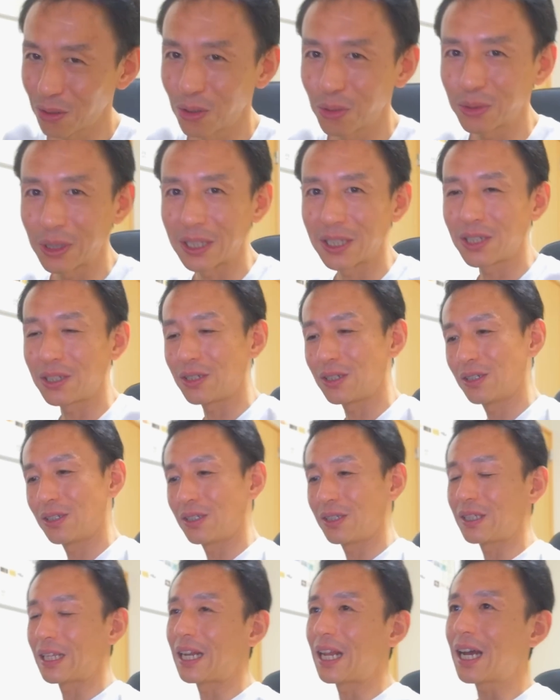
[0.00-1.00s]
この2つ、
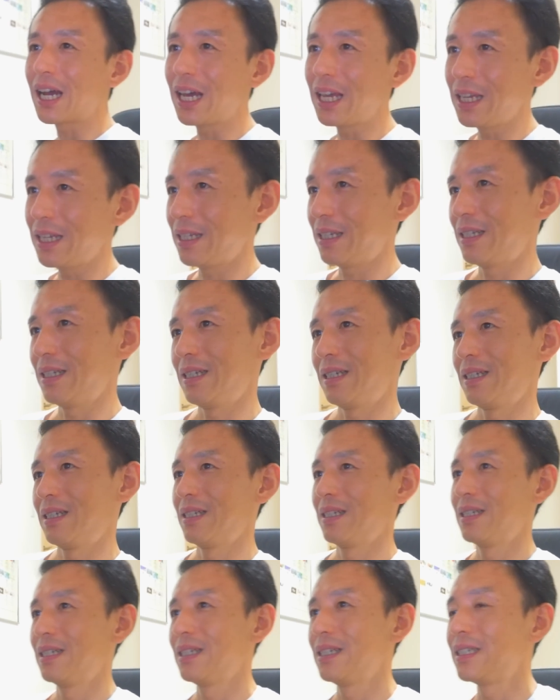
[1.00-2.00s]
7回
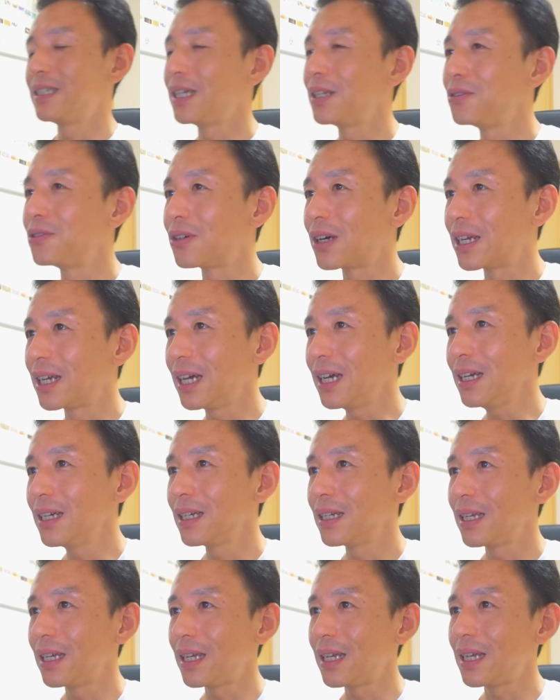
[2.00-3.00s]
引けるのかな、
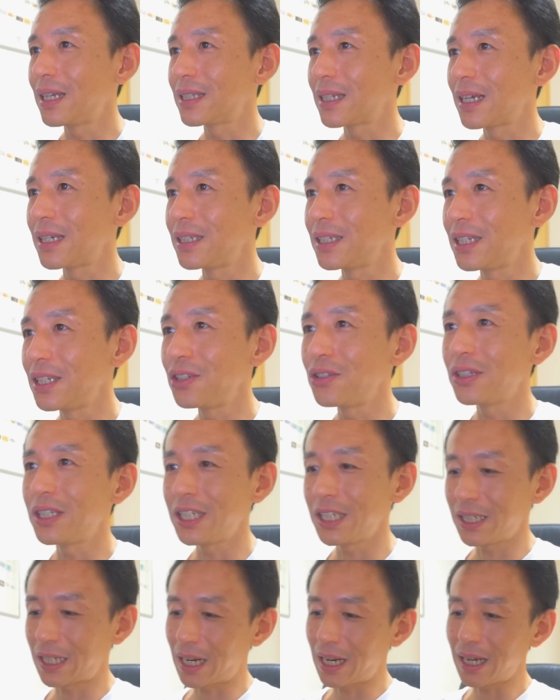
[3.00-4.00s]
えー、3、7、
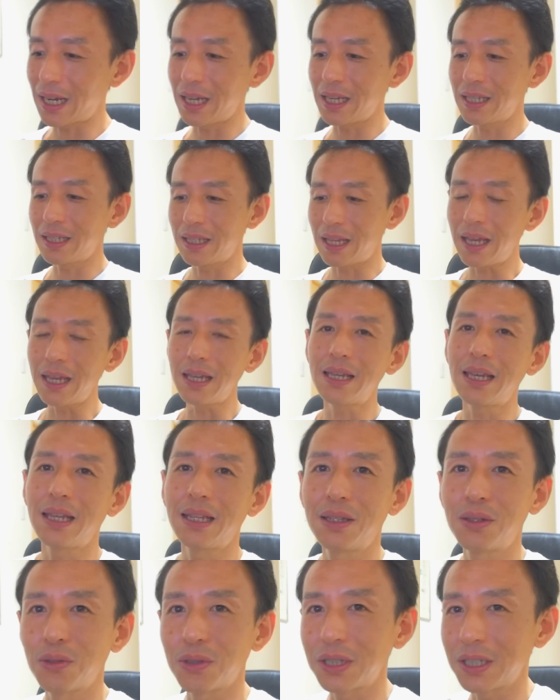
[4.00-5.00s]
21、7回で
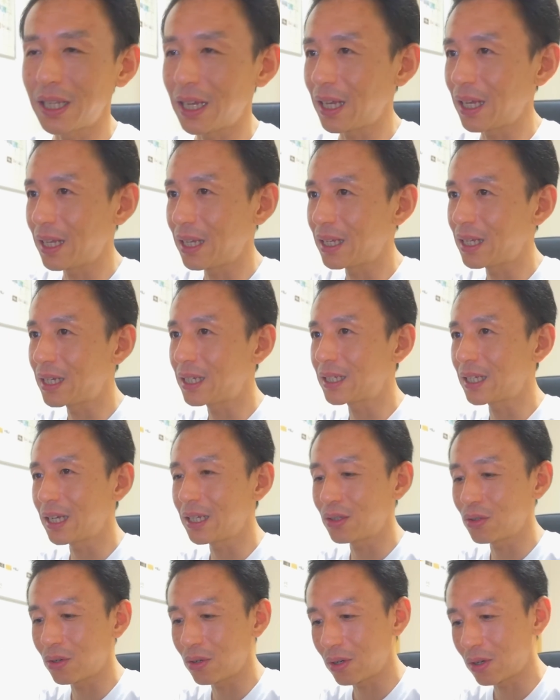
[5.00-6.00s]
ゲットしていきた
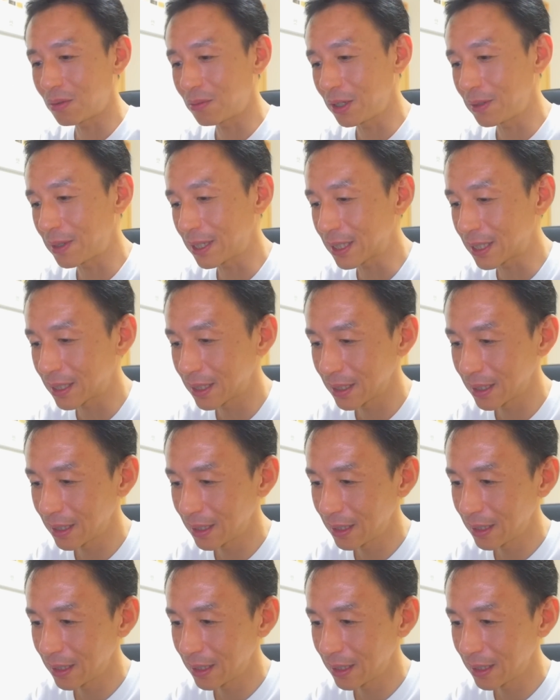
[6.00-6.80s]
いと思います。